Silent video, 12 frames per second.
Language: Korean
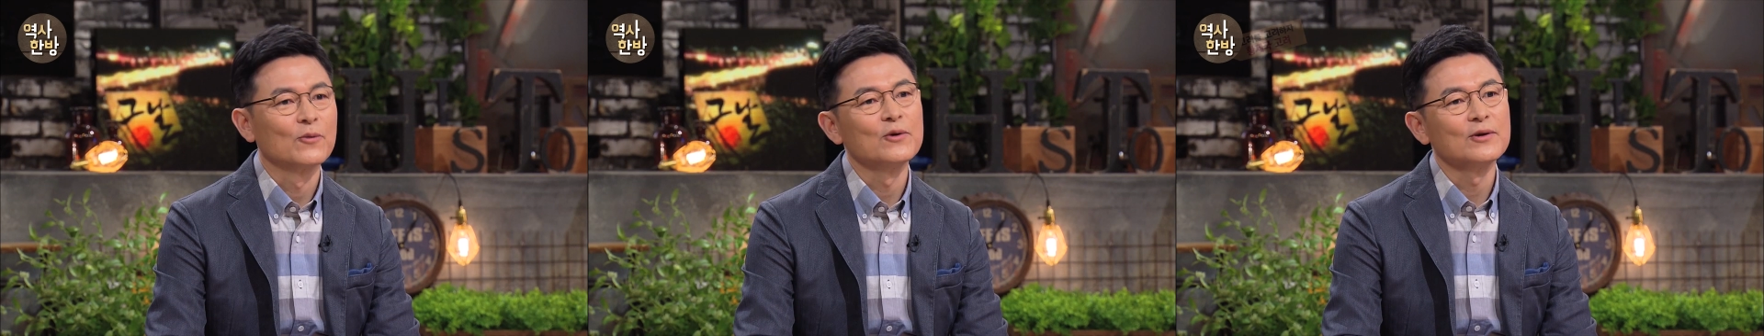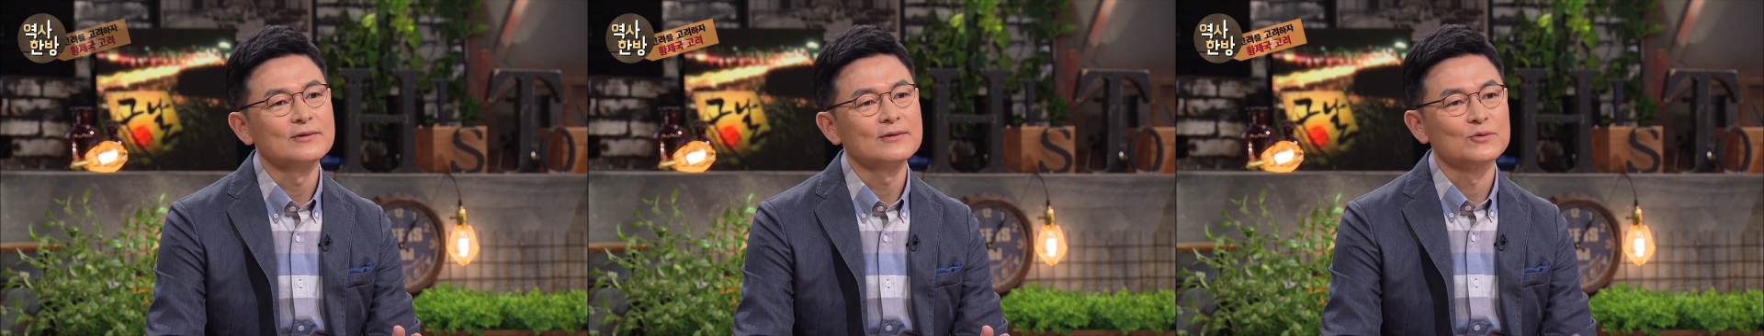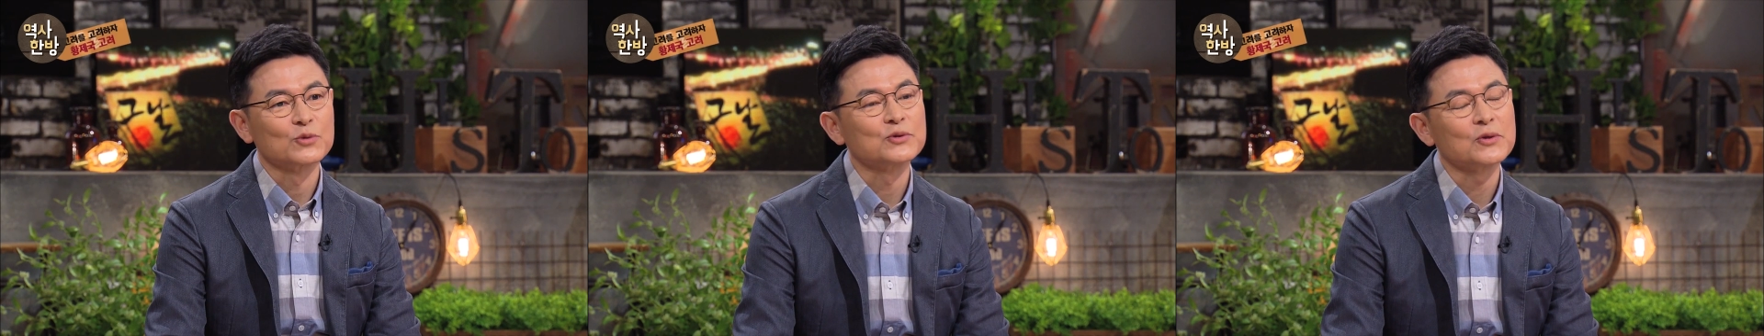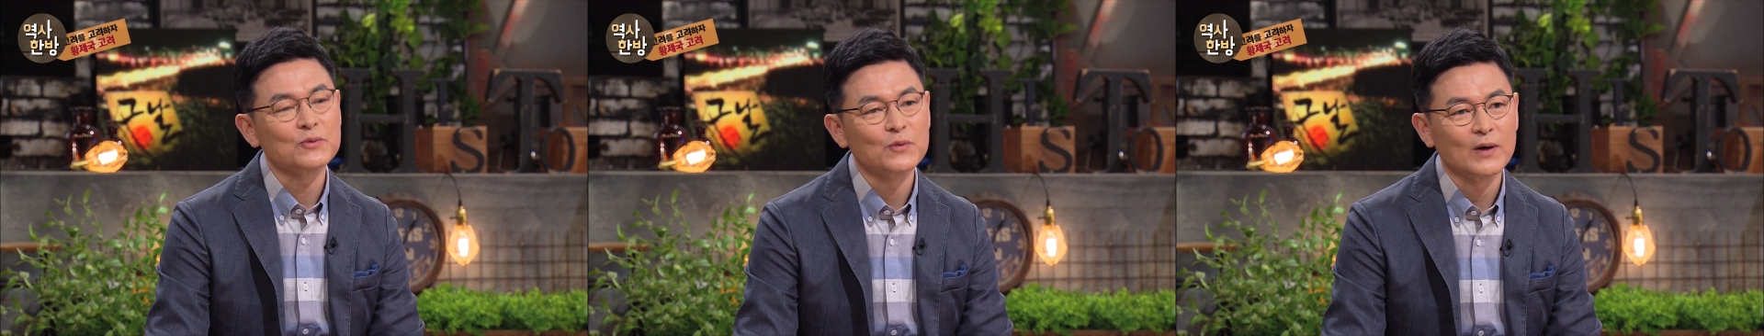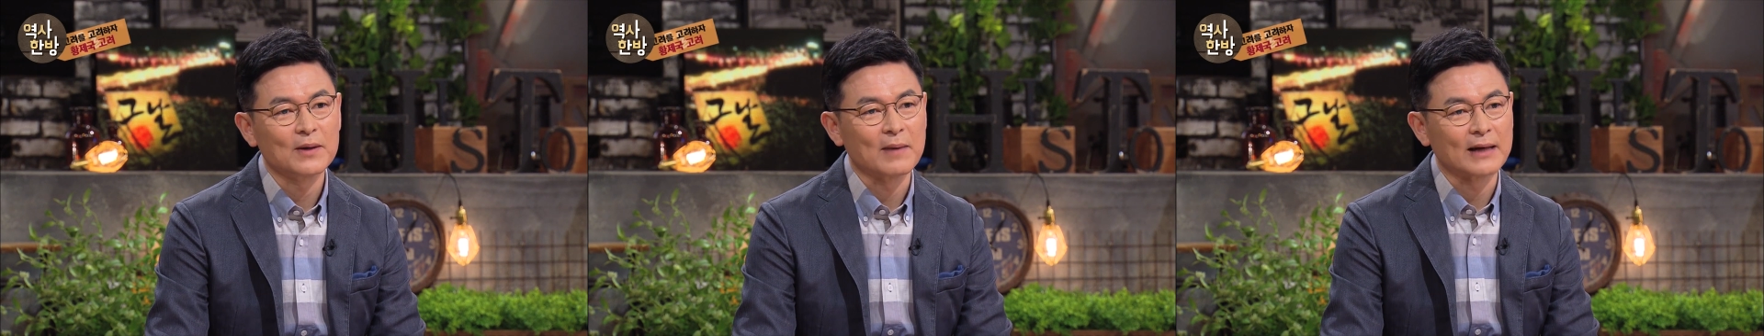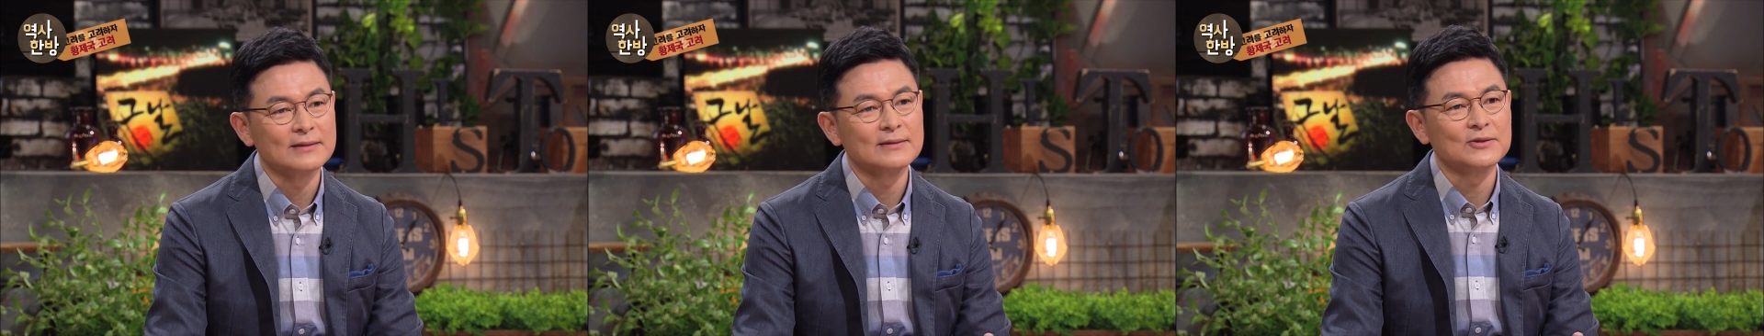고려는 조선과
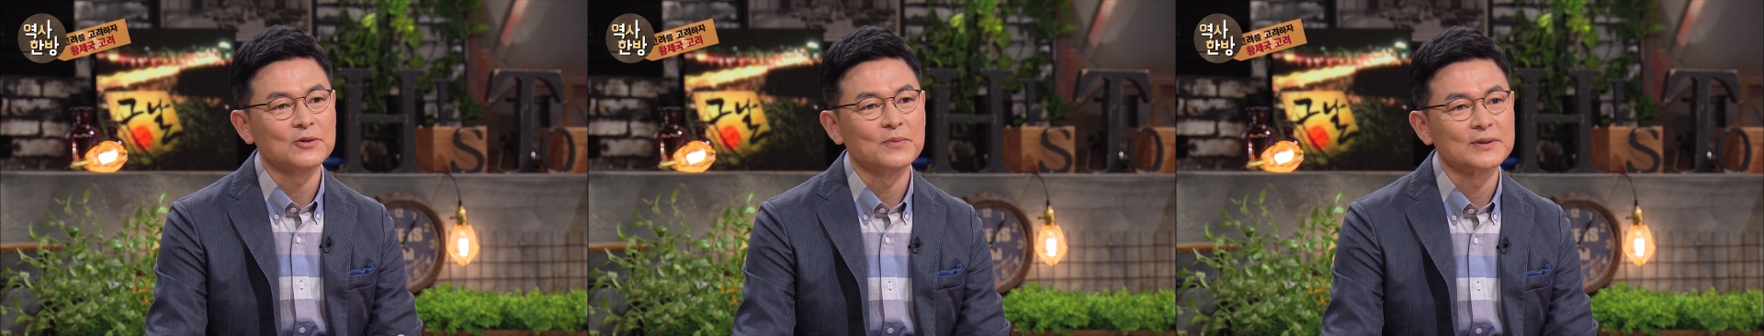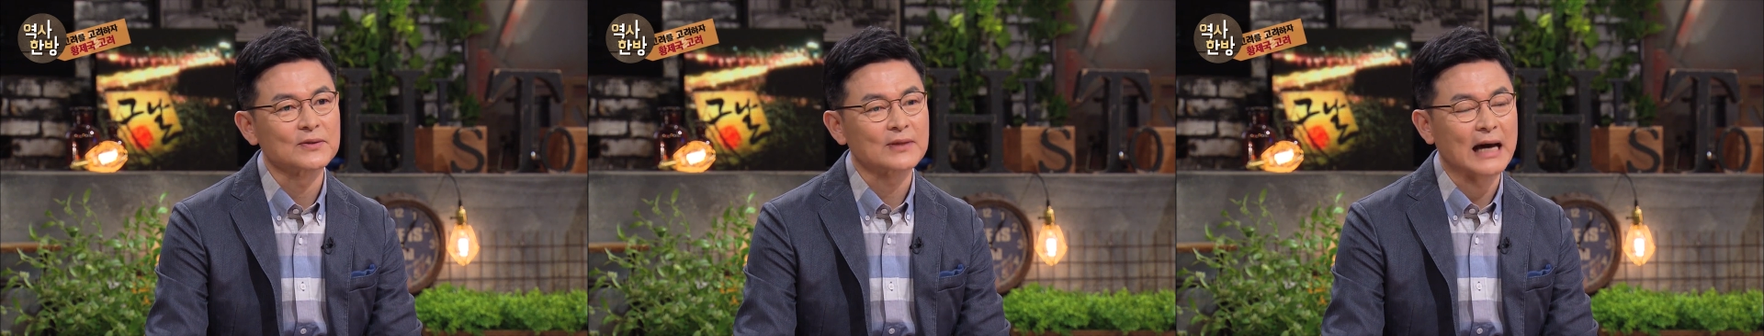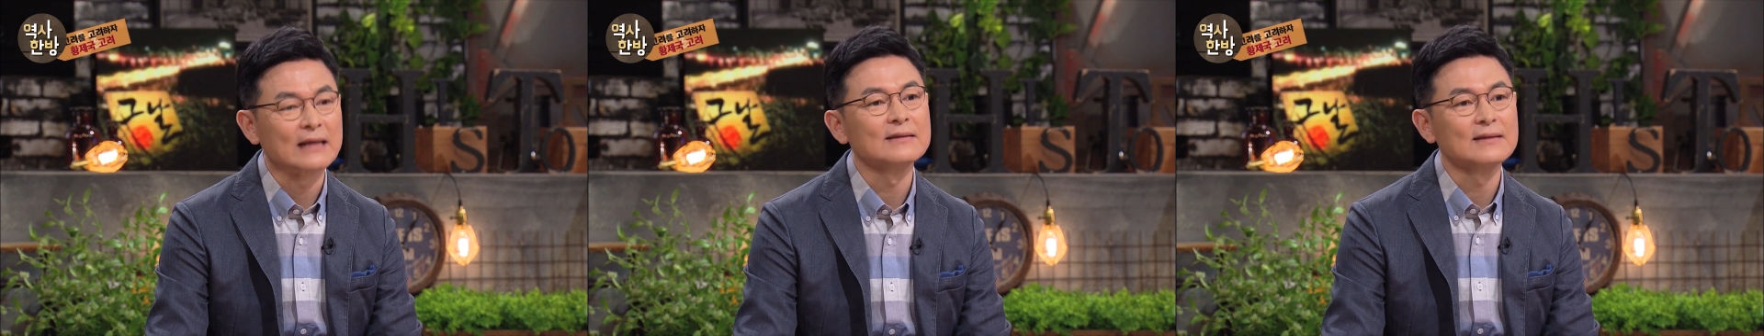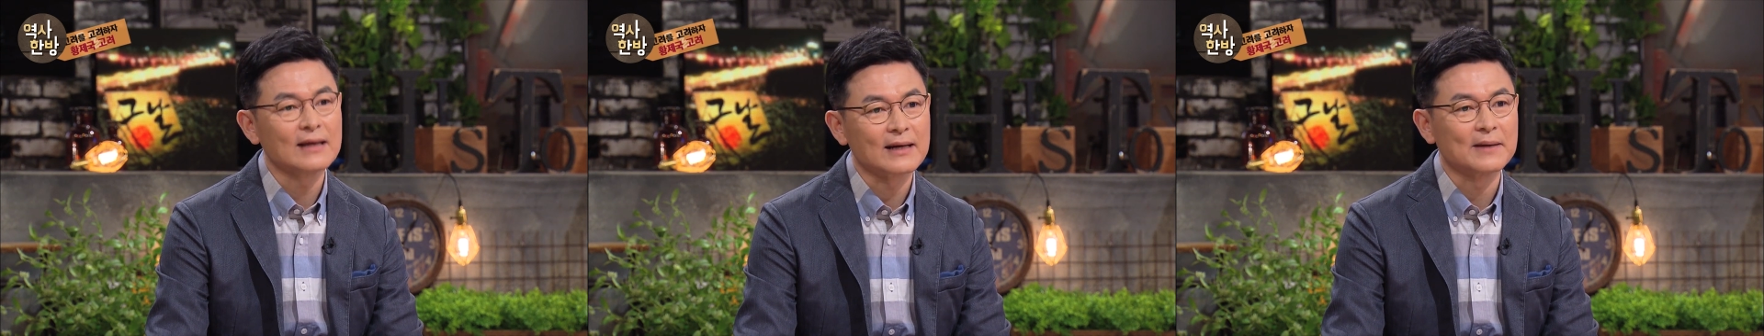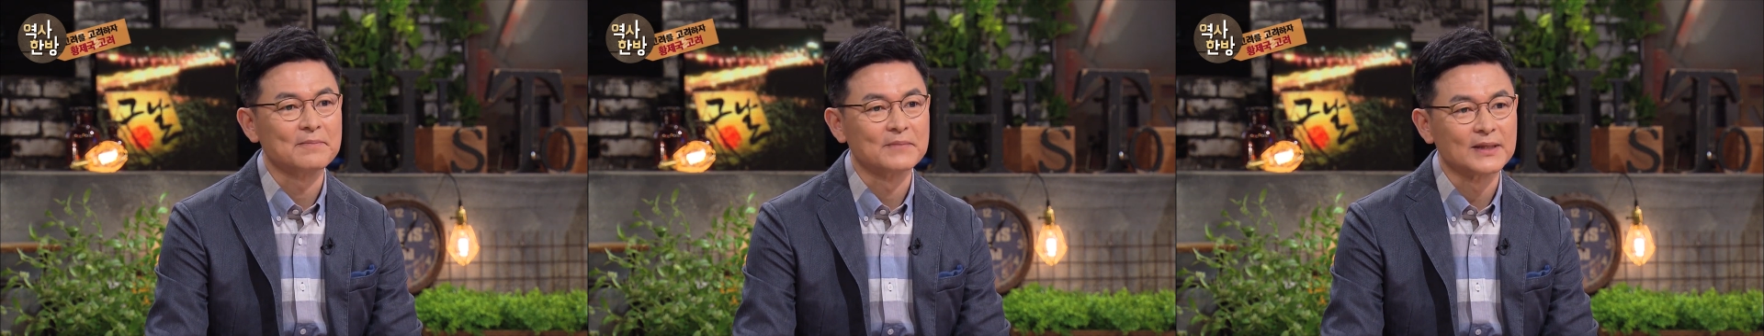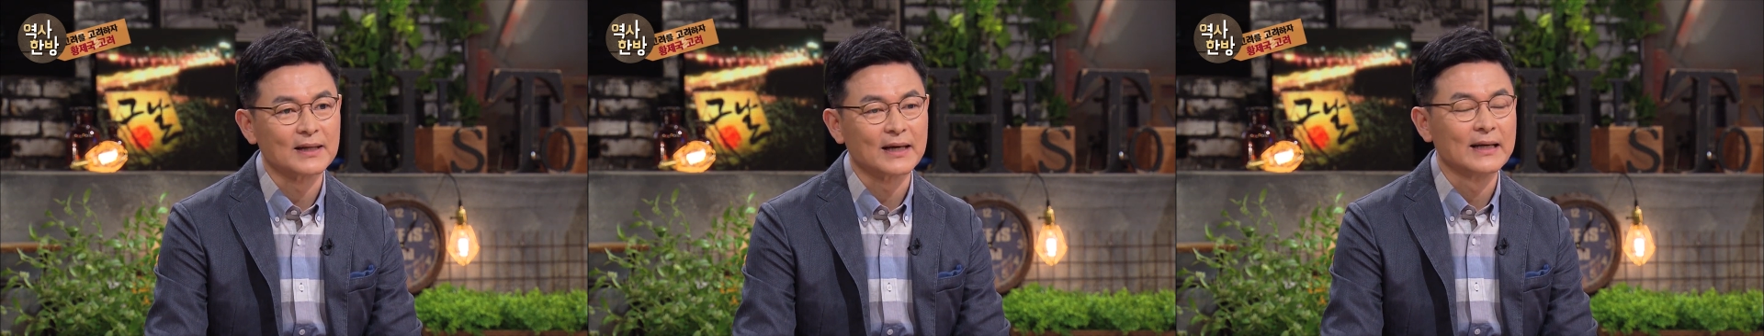많은 점에서 다른
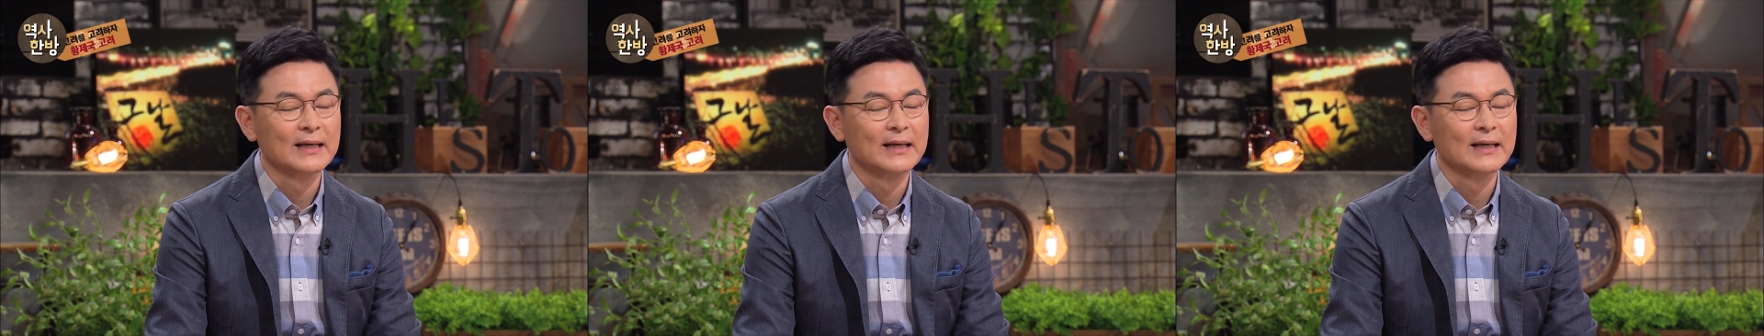나라입니다.